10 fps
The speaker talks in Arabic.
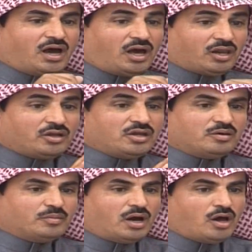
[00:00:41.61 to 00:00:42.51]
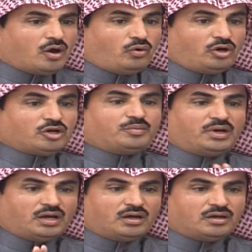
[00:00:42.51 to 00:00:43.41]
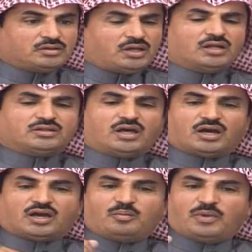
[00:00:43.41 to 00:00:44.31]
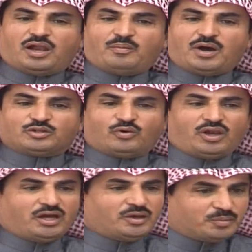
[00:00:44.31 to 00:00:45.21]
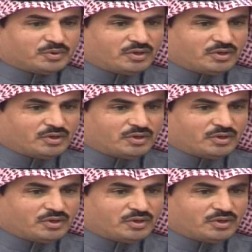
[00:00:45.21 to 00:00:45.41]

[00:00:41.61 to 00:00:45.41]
الغنيمة وعقبه تعداك الملامات والعيب